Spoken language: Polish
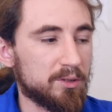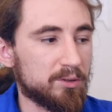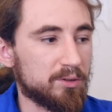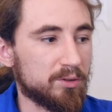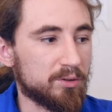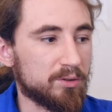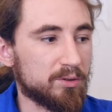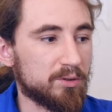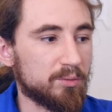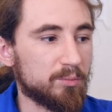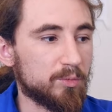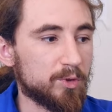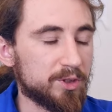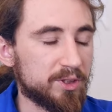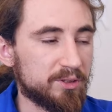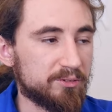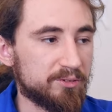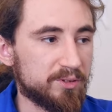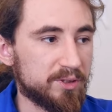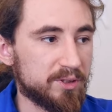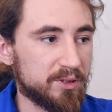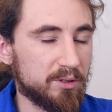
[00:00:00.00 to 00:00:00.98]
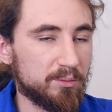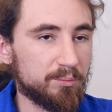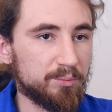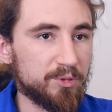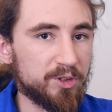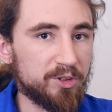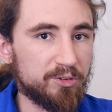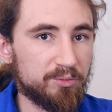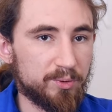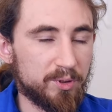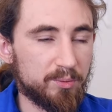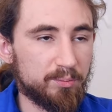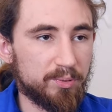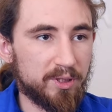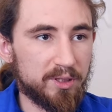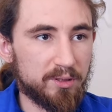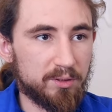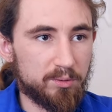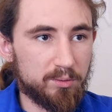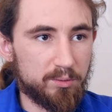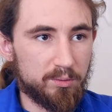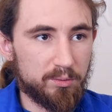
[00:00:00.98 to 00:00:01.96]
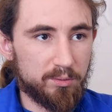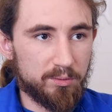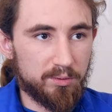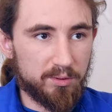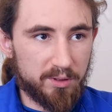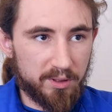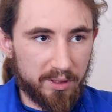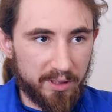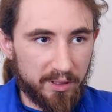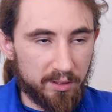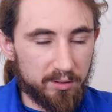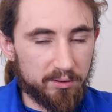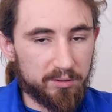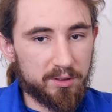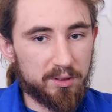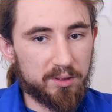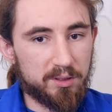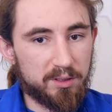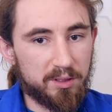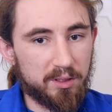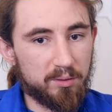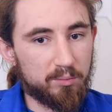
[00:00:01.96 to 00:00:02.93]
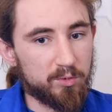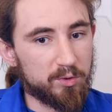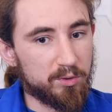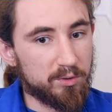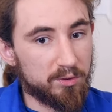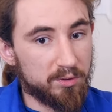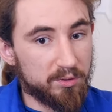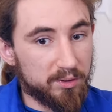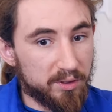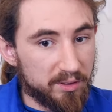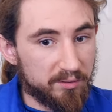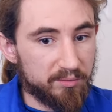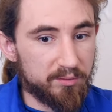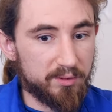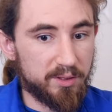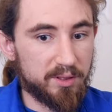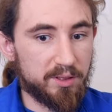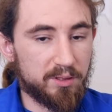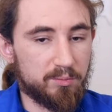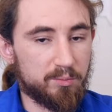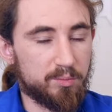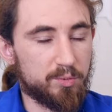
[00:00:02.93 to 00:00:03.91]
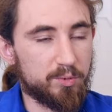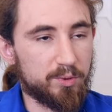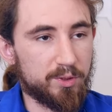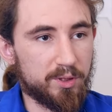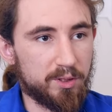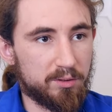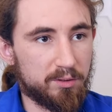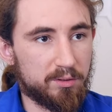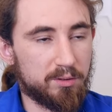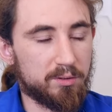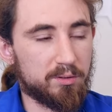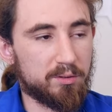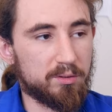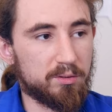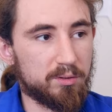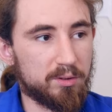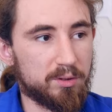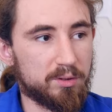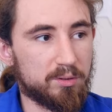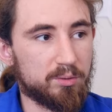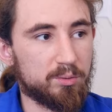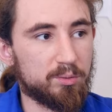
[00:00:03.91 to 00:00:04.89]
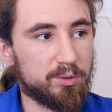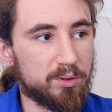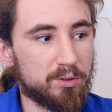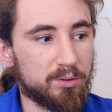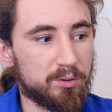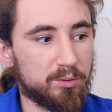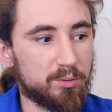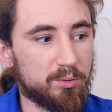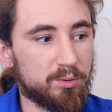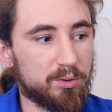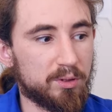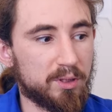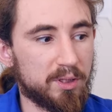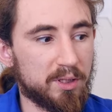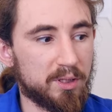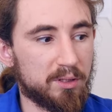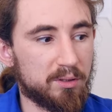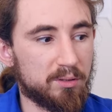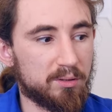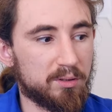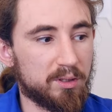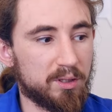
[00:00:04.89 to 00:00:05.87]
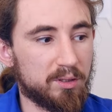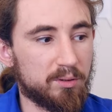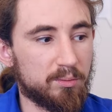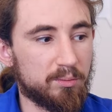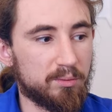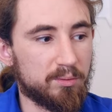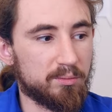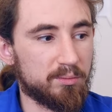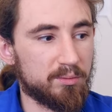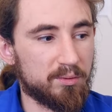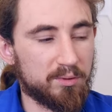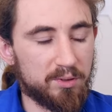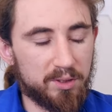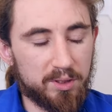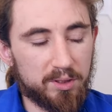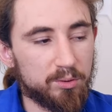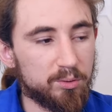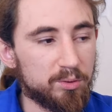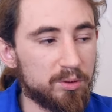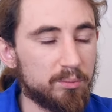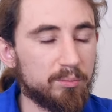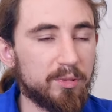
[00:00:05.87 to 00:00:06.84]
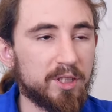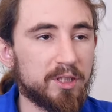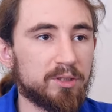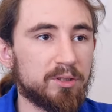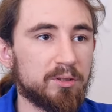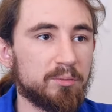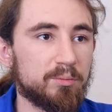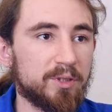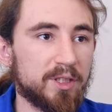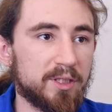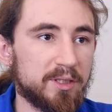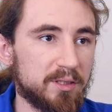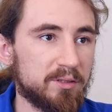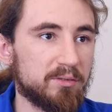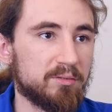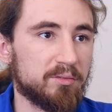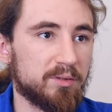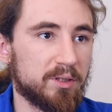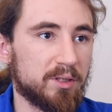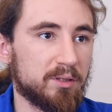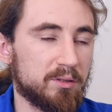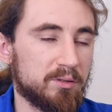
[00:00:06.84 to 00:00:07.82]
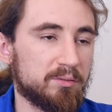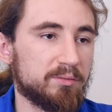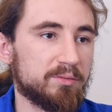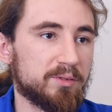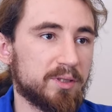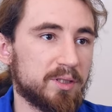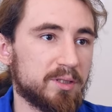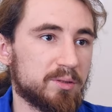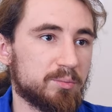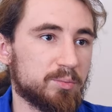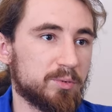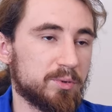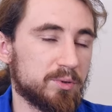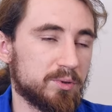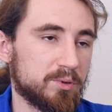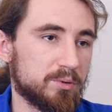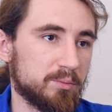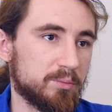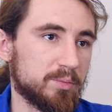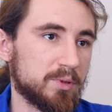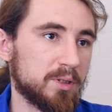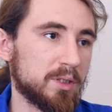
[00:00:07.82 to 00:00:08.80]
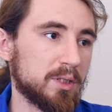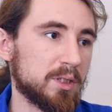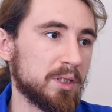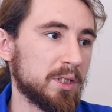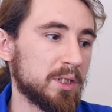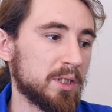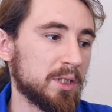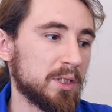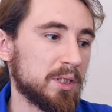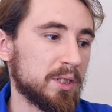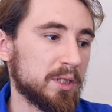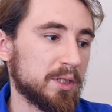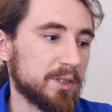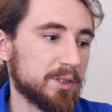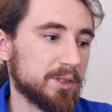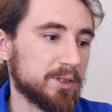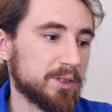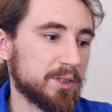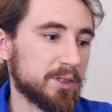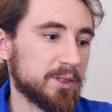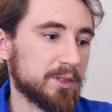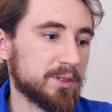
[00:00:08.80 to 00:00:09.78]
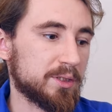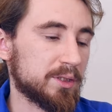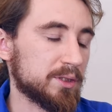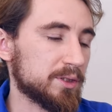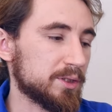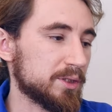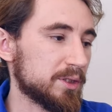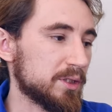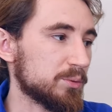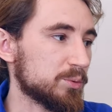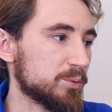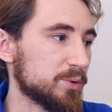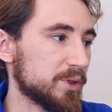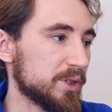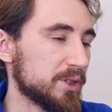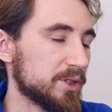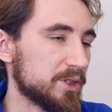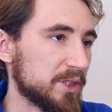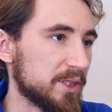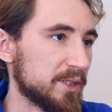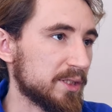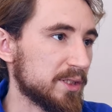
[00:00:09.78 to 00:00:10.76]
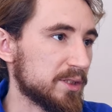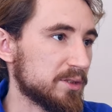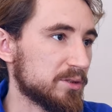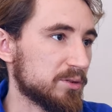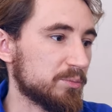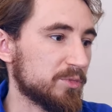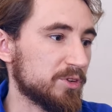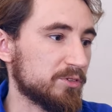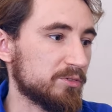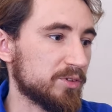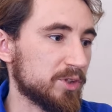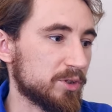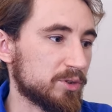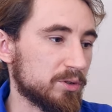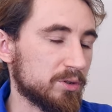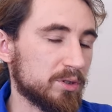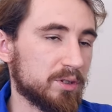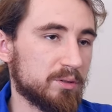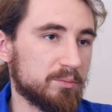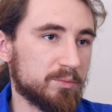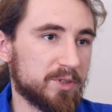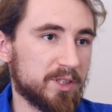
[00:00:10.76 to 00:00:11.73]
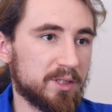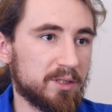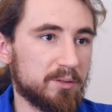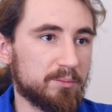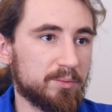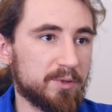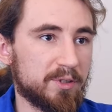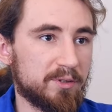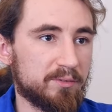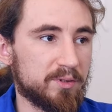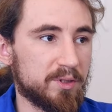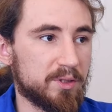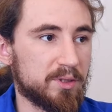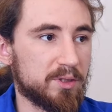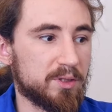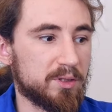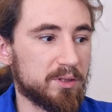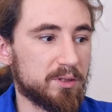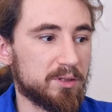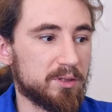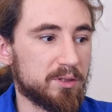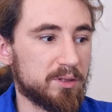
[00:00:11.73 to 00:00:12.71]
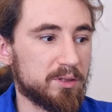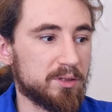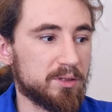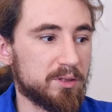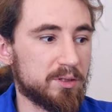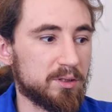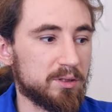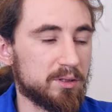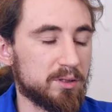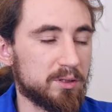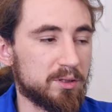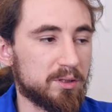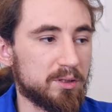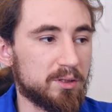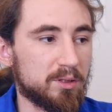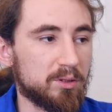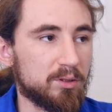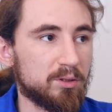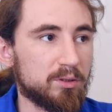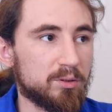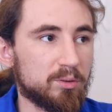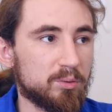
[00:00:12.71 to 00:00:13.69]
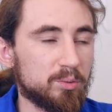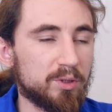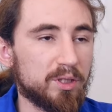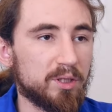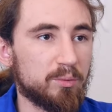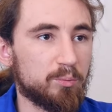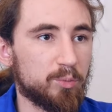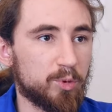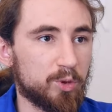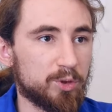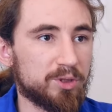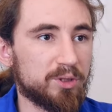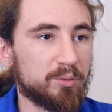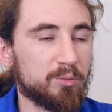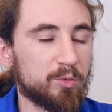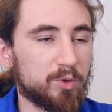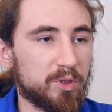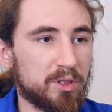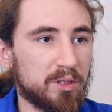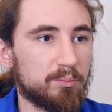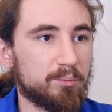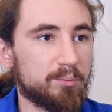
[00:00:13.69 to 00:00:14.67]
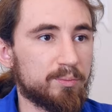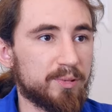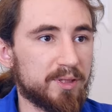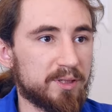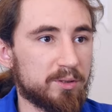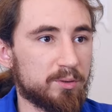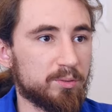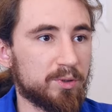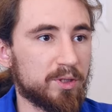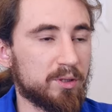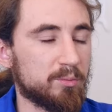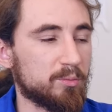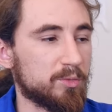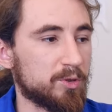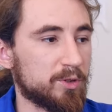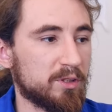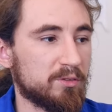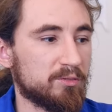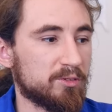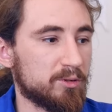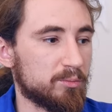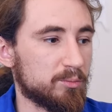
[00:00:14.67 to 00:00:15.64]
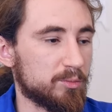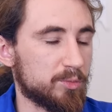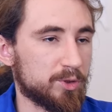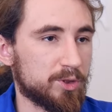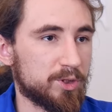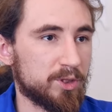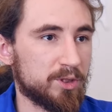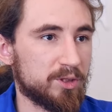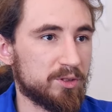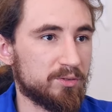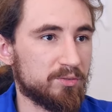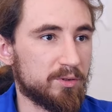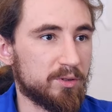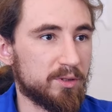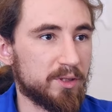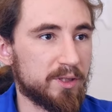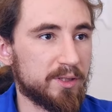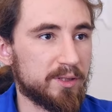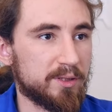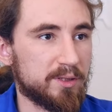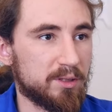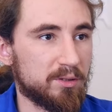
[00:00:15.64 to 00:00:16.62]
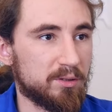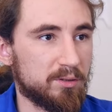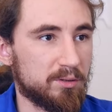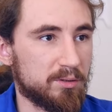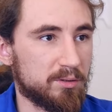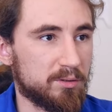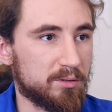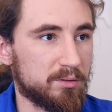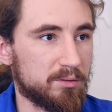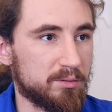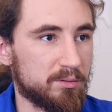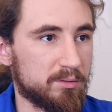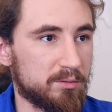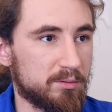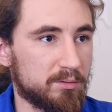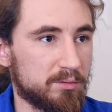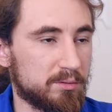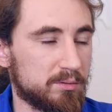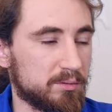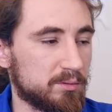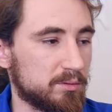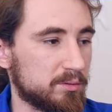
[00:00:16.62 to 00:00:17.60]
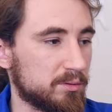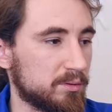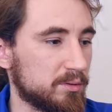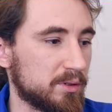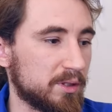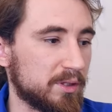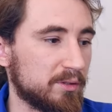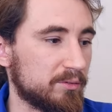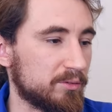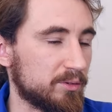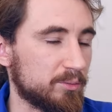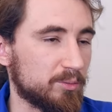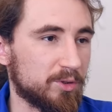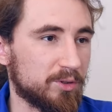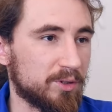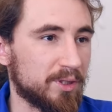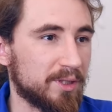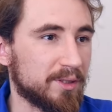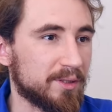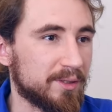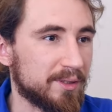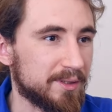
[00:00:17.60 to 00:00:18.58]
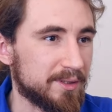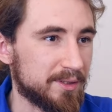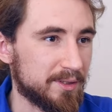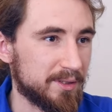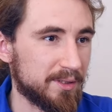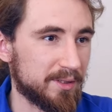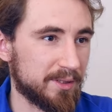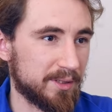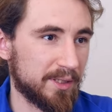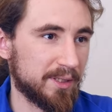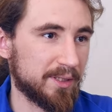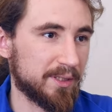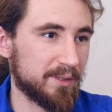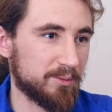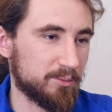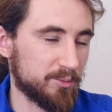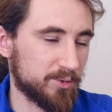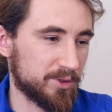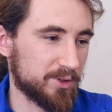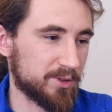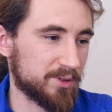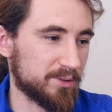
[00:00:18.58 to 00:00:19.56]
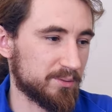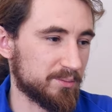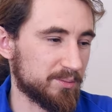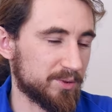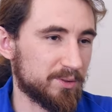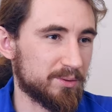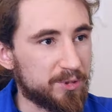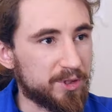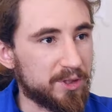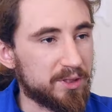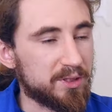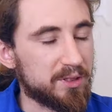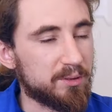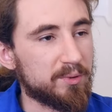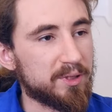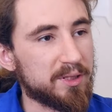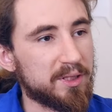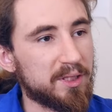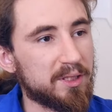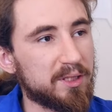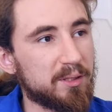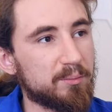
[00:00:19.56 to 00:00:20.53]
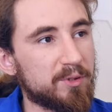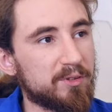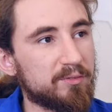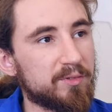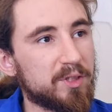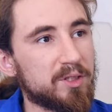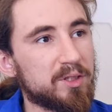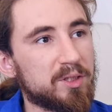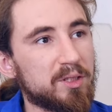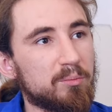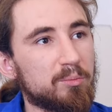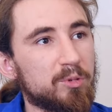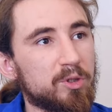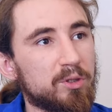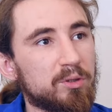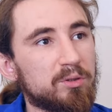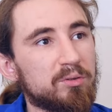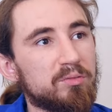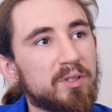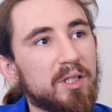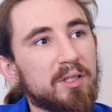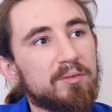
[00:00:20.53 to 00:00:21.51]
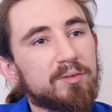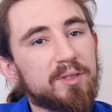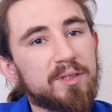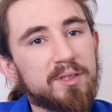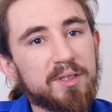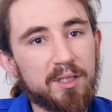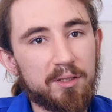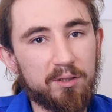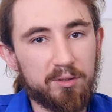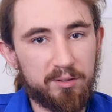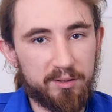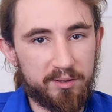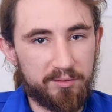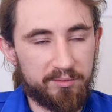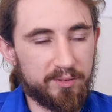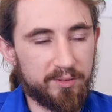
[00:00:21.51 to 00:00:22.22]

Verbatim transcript: To, to może wystąpić, w przypadku tego systemu to nie występuje, to, to, to jest dużo, dużo, takie, taką, to znaczy dużo bardziej obiektywne, o, w ten sposób że, że gdzieś tam człowiek siada sobie wieczorem tak naprawdę, czy, czy, czy, czy, czy o której porze mu tam pasuje, bo nie wiem, bo siedzi w kolejce do, do, nie wiem, do dentysty, tak, i może sobie przegrzebać tak naprawdę, czy na porodówkach wszystkie lochy